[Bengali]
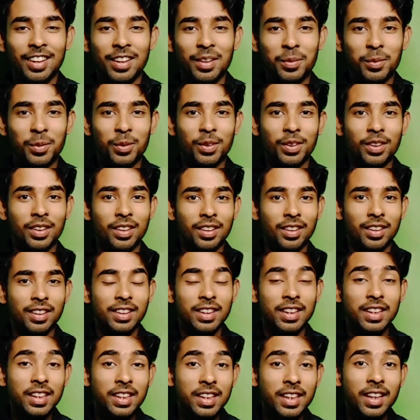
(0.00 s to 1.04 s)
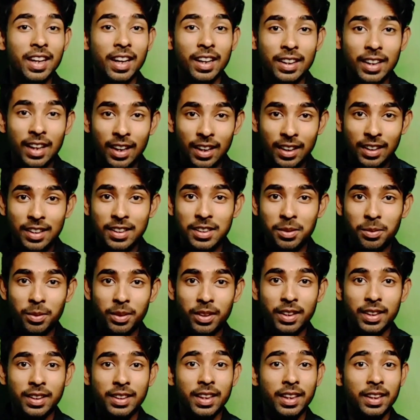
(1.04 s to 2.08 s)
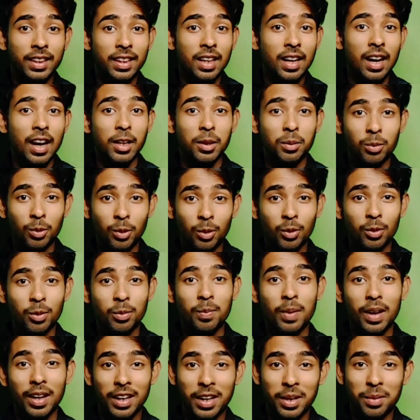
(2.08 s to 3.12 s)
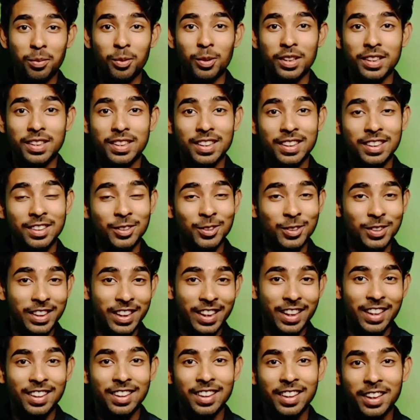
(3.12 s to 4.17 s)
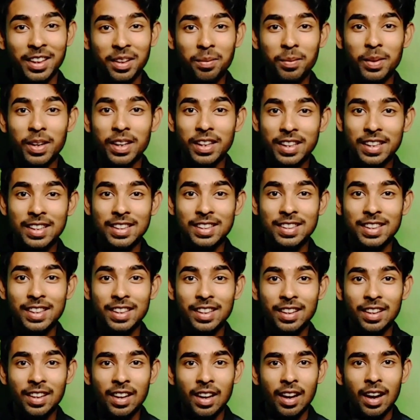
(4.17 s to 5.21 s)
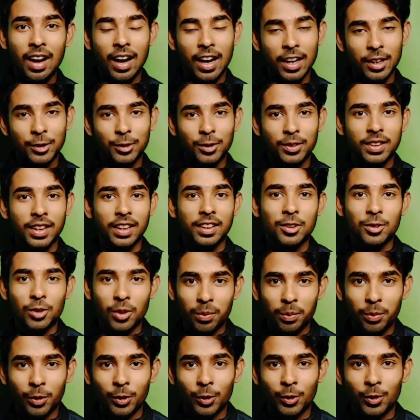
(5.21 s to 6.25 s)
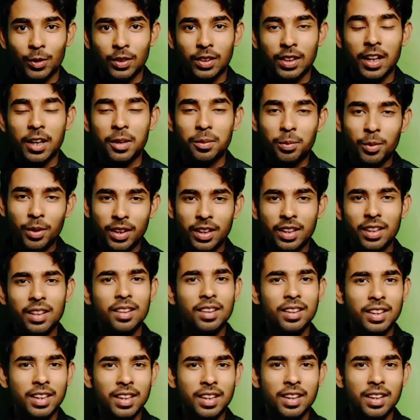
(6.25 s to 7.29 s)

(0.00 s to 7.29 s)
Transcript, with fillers: এবং দিঘির একটা আলাদা জীবনী আছে একটা আদবুড়োর পাল্লায় পড়েছে তো সেখান থেকে বেরিয়ে এসে আর্যর সাথে সম্পর্ক তারপরে কি